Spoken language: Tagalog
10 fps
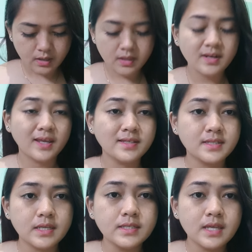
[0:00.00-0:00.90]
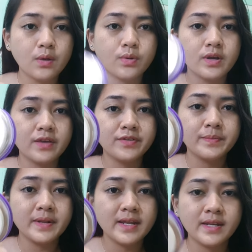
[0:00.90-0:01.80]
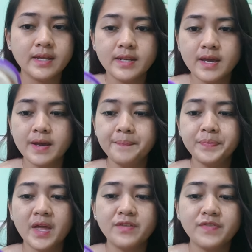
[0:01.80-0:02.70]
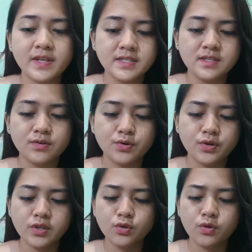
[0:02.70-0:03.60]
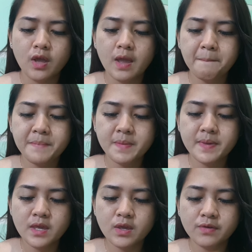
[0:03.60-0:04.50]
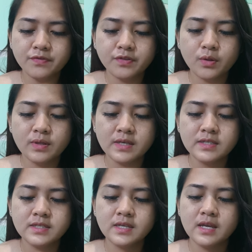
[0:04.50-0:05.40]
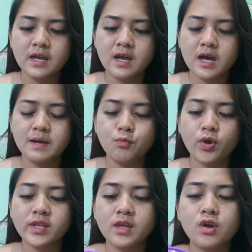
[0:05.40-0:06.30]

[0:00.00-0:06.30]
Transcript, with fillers: And then next is our Ever Balena na advanced, or itong DB Flawless um, Whitening